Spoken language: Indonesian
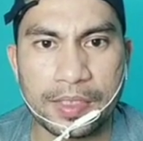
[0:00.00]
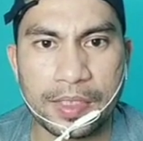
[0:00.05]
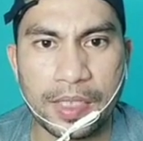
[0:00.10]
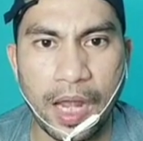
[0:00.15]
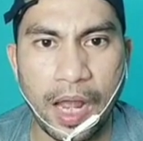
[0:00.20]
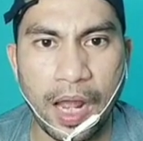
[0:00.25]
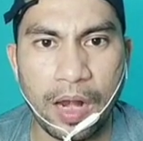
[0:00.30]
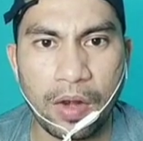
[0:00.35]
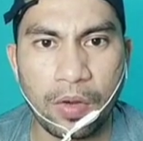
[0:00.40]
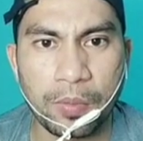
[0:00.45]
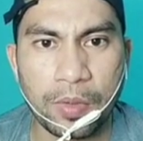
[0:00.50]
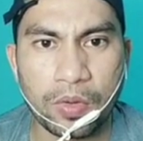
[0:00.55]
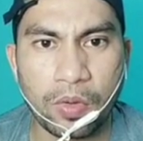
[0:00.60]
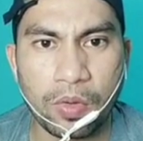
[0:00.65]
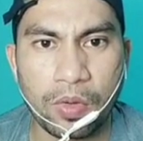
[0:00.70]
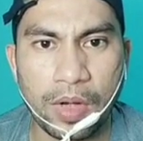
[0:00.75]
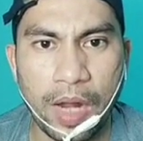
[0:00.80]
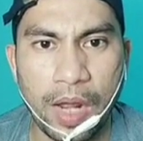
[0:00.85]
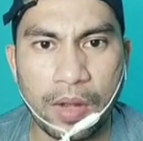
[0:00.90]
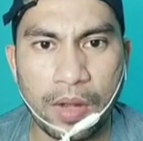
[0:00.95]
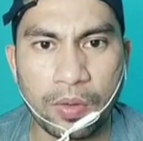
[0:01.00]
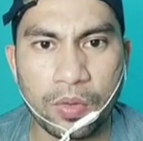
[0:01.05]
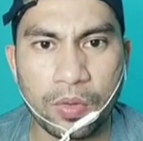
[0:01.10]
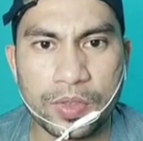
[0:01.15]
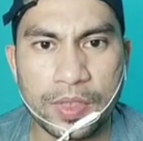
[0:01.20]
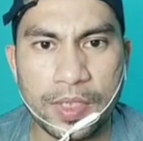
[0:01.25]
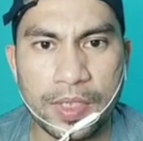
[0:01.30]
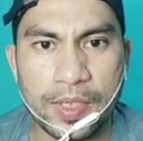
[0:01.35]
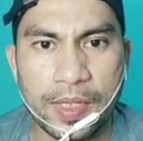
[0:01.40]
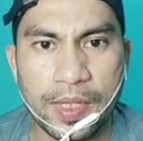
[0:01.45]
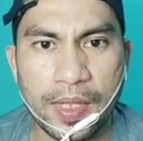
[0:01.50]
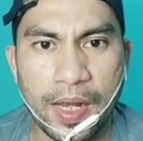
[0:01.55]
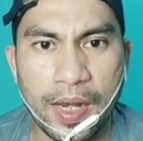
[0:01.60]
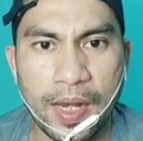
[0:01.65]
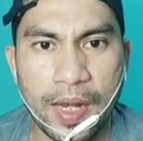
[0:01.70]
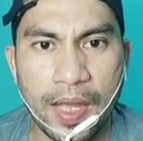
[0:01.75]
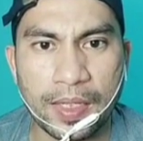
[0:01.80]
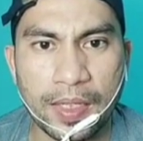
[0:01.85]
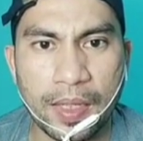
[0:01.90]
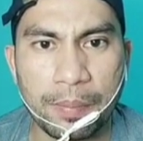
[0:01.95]
Kalau menurut aku sih dia
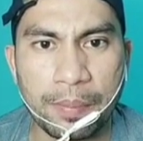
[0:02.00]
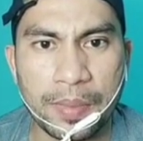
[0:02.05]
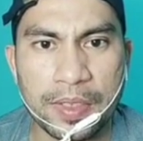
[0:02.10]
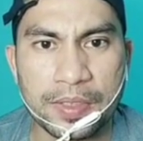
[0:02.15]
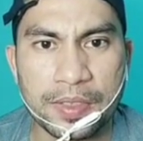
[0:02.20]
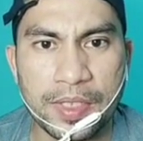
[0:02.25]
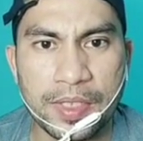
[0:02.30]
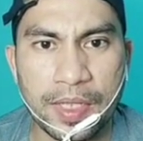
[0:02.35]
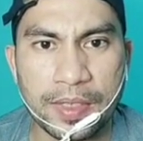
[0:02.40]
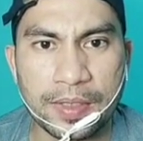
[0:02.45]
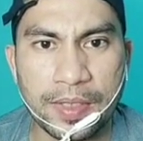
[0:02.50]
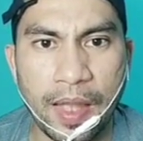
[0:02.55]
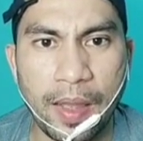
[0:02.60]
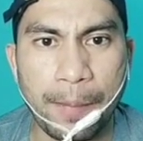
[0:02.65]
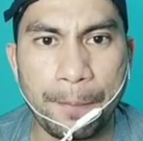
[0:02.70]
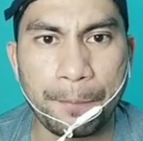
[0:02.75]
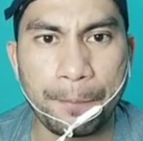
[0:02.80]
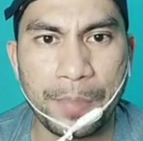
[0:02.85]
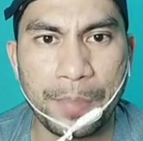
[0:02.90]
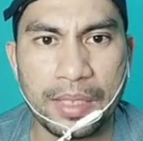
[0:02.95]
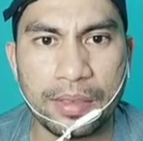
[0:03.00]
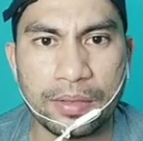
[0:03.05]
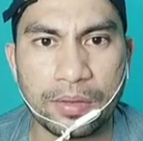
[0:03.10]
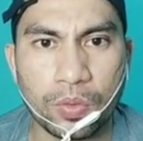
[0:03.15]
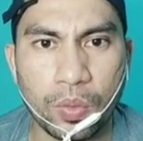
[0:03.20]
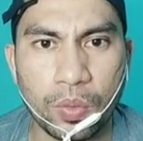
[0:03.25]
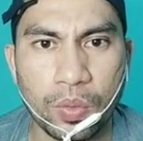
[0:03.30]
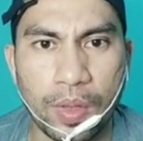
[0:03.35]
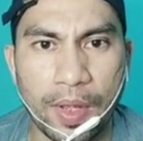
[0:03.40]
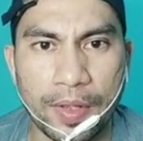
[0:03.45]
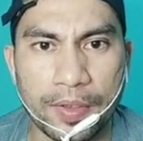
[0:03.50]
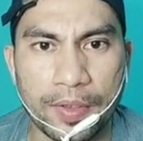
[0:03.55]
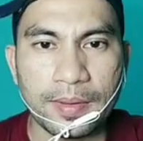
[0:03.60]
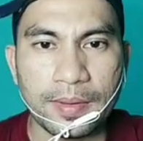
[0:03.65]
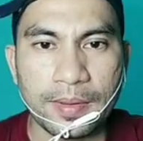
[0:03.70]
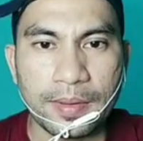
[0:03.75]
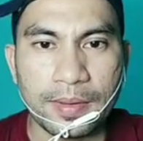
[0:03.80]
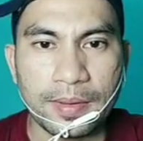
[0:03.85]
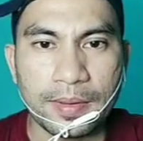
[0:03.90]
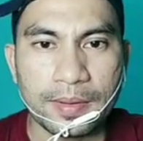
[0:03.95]
lagi mencetak pintu guys
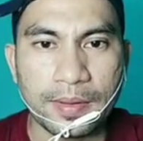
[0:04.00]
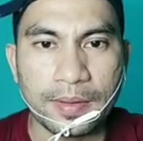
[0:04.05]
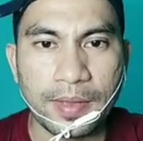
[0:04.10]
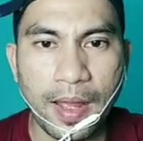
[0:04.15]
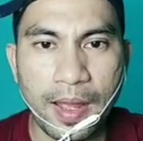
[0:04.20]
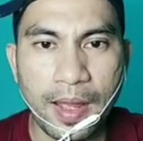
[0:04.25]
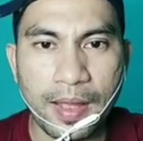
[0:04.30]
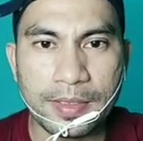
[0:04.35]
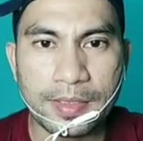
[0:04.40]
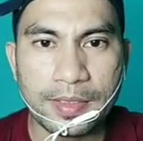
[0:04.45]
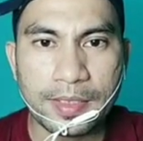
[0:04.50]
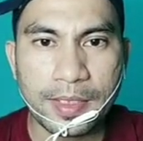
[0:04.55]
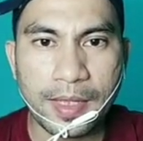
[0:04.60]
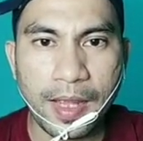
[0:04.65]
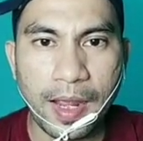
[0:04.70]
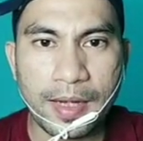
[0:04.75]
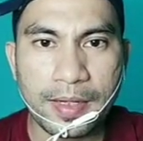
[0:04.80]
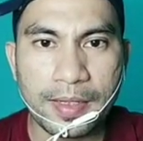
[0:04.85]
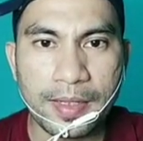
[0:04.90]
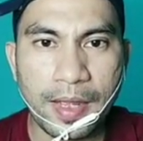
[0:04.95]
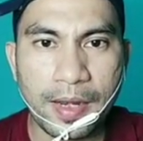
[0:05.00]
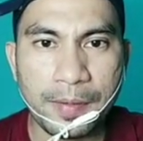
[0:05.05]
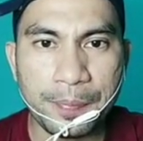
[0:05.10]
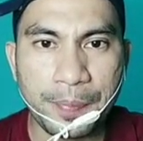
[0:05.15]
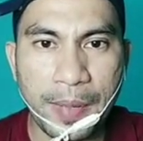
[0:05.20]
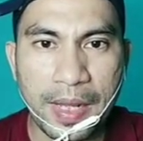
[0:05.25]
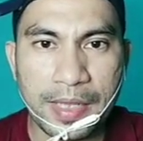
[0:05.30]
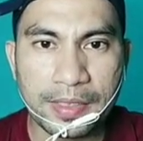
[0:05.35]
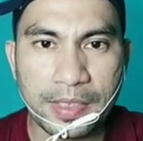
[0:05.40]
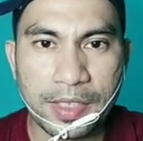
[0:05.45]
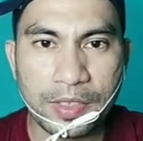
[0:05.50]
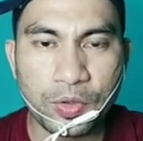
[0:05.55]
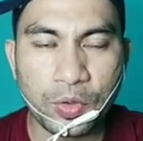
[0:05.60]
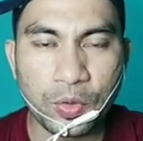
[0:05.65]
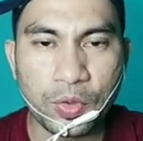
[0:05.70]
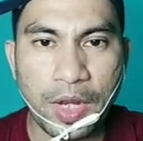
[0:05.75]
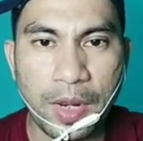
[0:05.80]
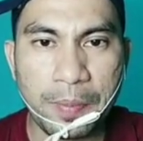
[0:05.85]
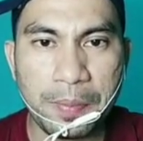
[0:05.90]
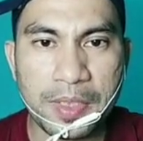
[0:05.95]
Guys, kalian pasti
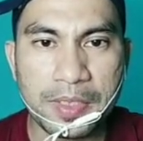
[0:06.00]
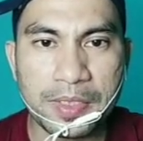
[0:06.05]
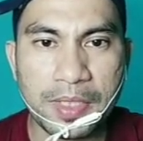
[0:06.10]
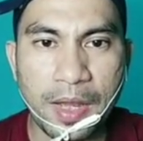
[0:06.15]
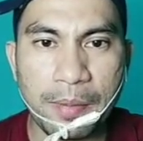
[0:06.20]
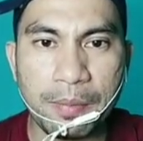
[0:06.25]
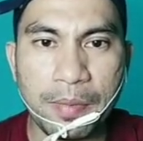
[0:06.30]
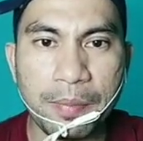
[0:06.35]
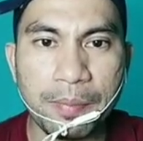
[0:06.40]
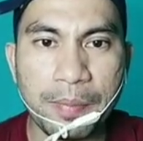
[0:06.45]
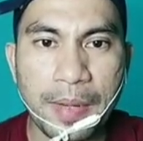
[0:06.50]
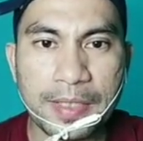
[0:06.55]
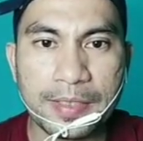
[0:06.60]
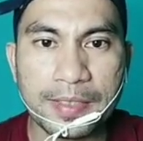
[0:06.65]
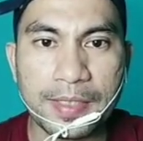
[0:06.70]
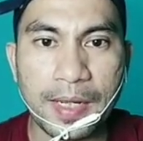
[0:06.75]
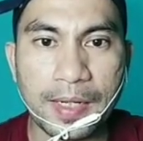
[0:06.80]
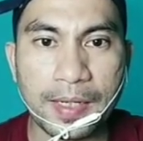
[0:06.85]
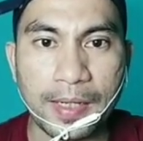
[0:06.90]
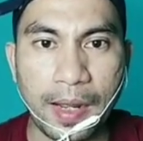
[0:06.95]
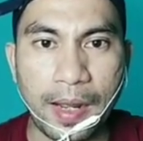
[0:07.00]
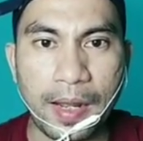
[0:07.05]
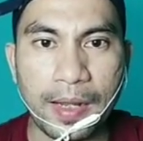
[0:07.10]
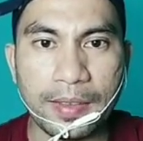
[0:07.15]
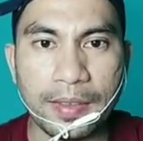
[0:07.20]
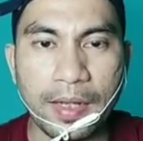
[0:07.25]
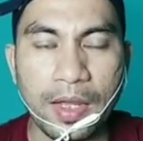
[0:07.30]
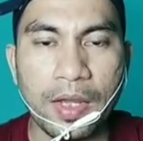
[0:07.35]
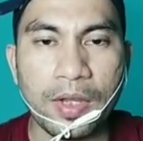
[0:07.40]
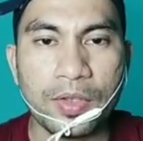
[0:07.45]
sudah bisa membacakan.